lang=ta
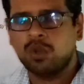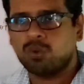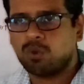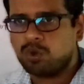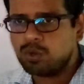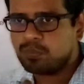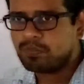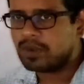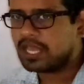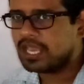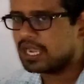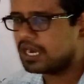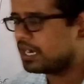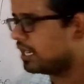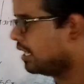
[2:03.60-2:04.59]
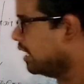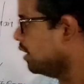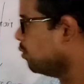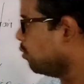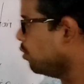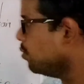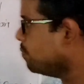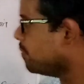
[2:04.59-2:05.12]
கொழுப்பிளியங்களில்
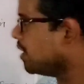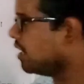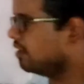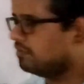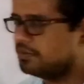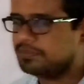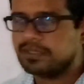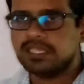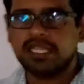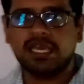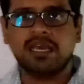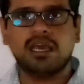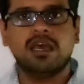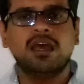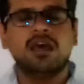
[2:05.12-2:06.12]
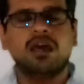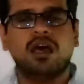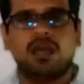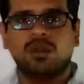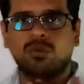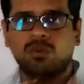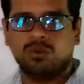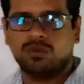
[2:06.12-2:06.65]
கொழுப்பாகவும் இந்த
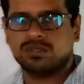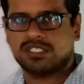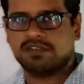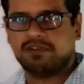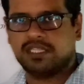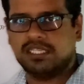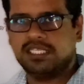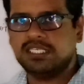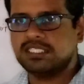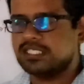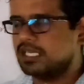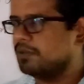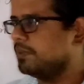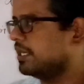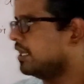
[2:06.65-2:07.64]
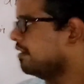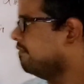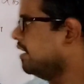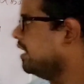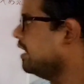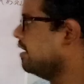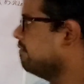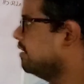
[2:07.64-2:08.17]
குளுக்கோஸை வந்து சேமிக்கிற
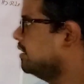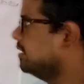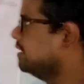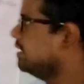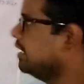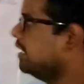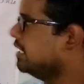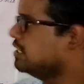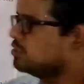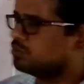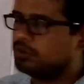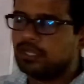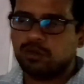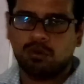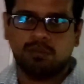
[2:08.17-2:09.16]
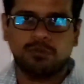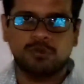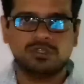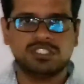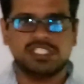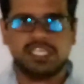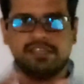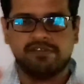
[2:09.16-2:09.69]
வேலையை வந்து இன்சுலின் ஹோமோன்
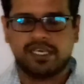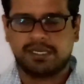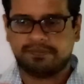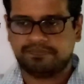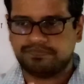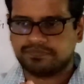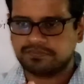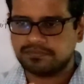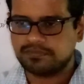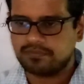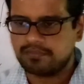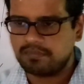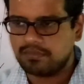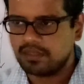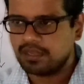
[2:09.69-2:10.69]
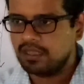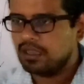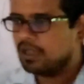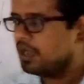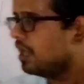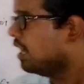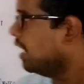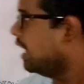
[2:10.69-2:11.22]
செய்வார்
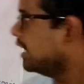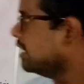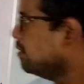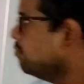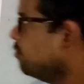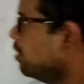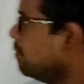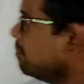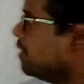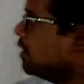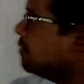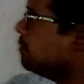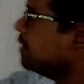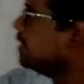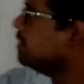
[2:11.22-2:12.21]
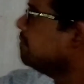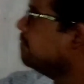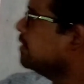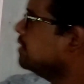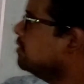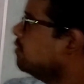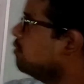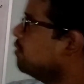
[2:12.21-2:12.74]
அதன் மூலம் மறுபடியும்
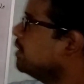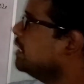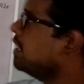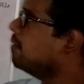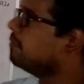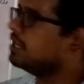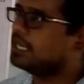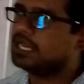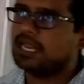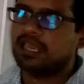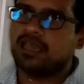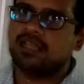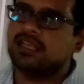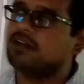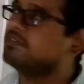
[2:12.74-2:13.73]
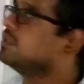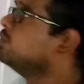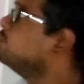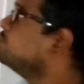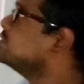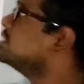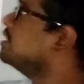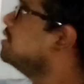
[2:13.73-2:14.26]
வந்து ஒரு நியம நிலை அதாவது
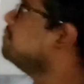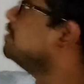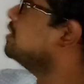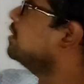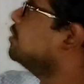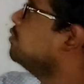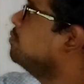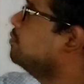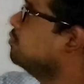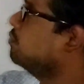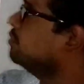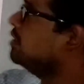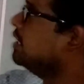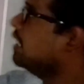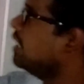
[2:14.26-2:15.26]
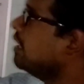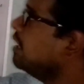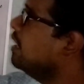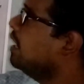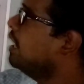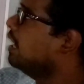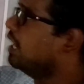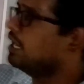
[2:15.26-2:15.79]
நூறு சென்டிமீட்டர் கியூப் குருதியில்
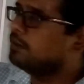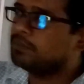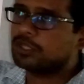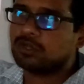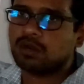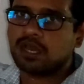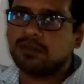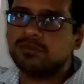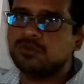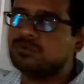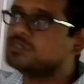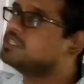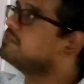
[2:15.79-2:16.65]
எண்பது தொடக்கம் நூற்றி